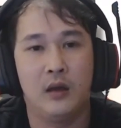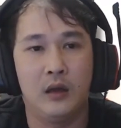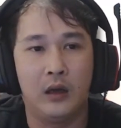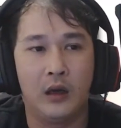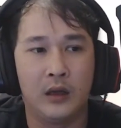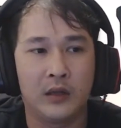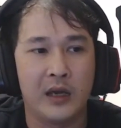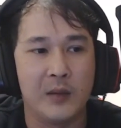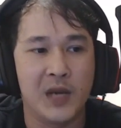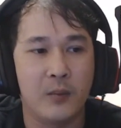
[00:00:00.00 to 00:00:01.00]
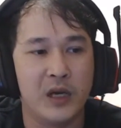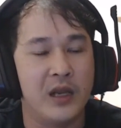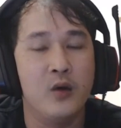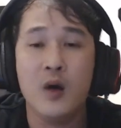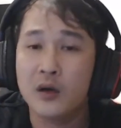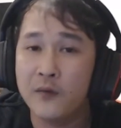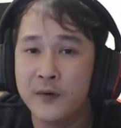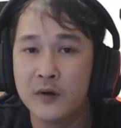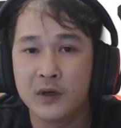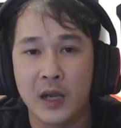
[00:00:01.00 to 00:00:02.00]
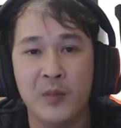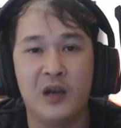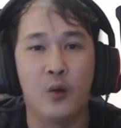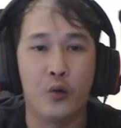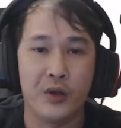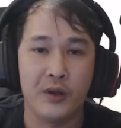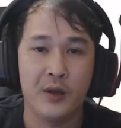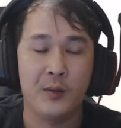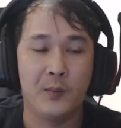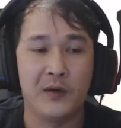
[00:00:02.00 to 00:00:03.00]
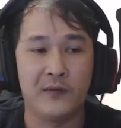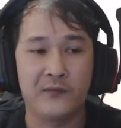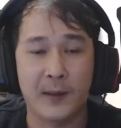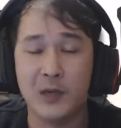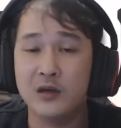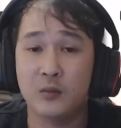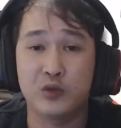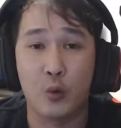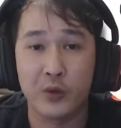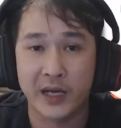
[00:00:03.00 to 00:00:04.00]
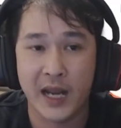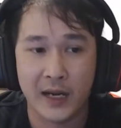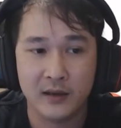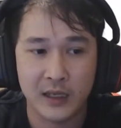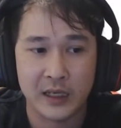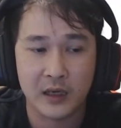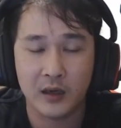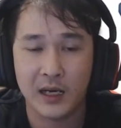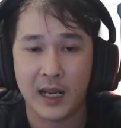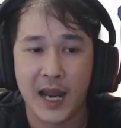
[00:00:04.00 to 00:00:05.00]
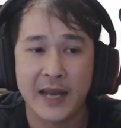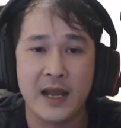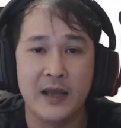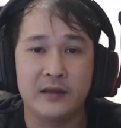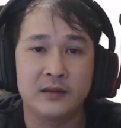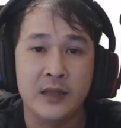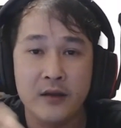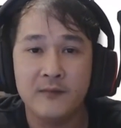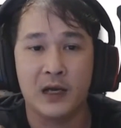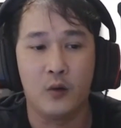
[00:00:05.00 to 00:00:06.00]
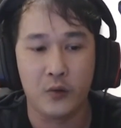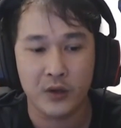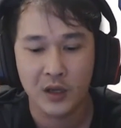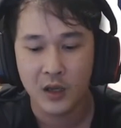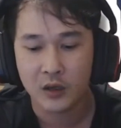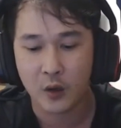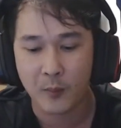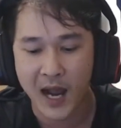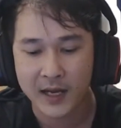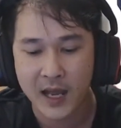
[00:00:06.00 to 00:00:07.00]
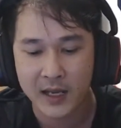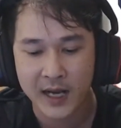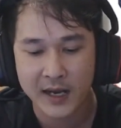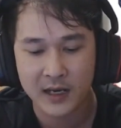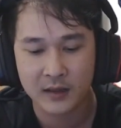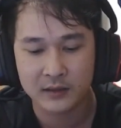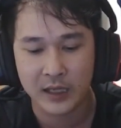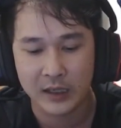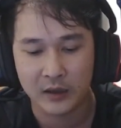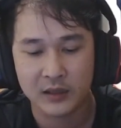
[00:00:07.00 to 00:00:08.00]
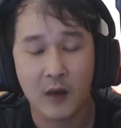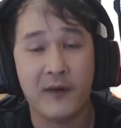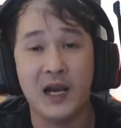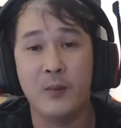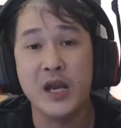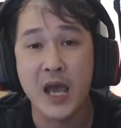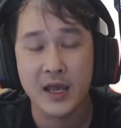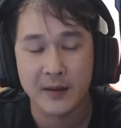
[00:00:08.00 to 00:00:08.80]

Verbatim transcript: à, thời điểm nào mình yếu hơn đối phương để mình lùi mình farm đến trong trụ chẳng hạn thì cái đó là 2D tiến và lùi còn 3D ở đây á, thì nó không phải là BD